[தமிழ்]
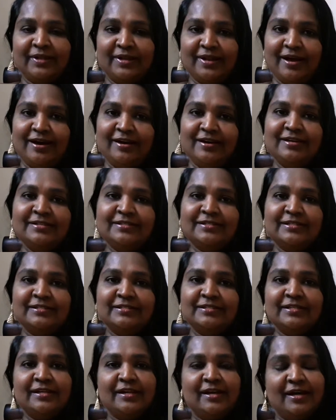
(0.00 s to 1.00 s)
நானாக
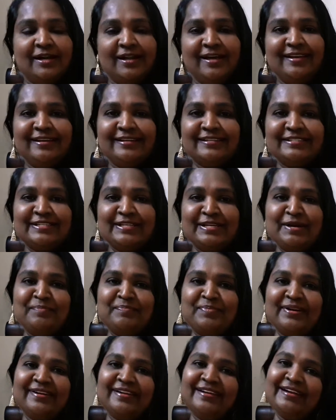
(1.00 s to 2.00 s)
செஞ்சேன் நானாக இன்ட்ரெஸ்டிங்காக
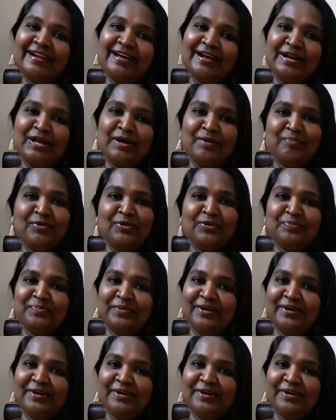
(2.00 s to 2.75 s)
பண்ணேன் நானாக அப்லோட்